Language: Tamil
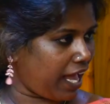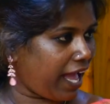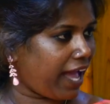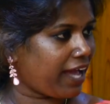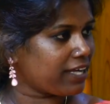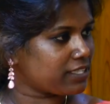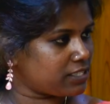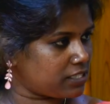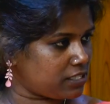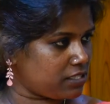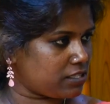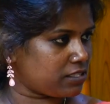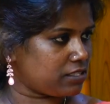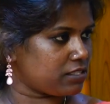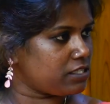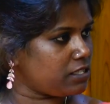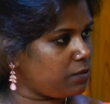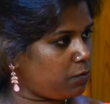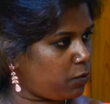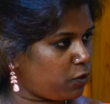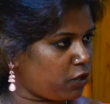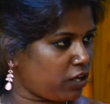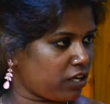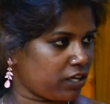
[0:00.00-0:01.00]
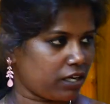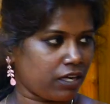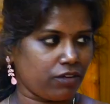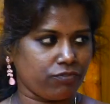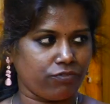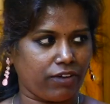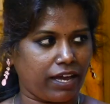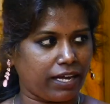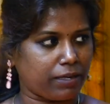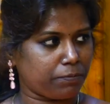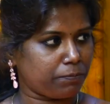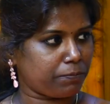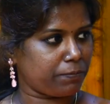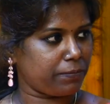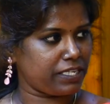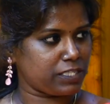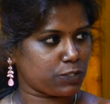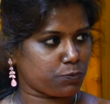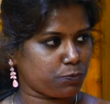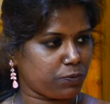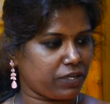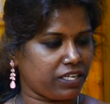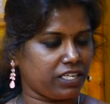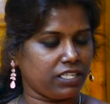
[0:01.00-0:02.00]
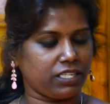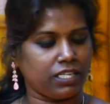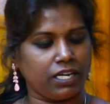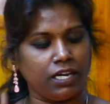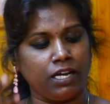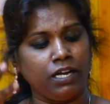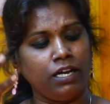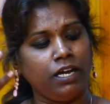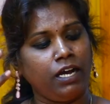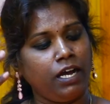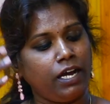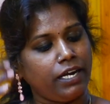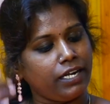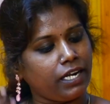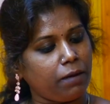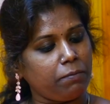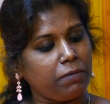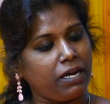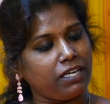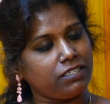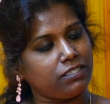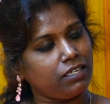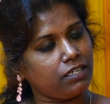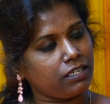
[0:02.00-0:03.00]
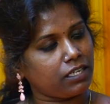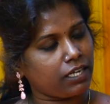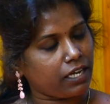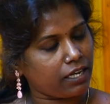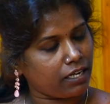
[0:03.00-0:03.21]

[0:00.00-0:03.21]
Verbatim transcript: ஆக்ட்ஸ் இருக்கு சினிமாட்டோகிராஃப் ஆக்ட் பேஸ் பண்ணி தான் நம்ம அதை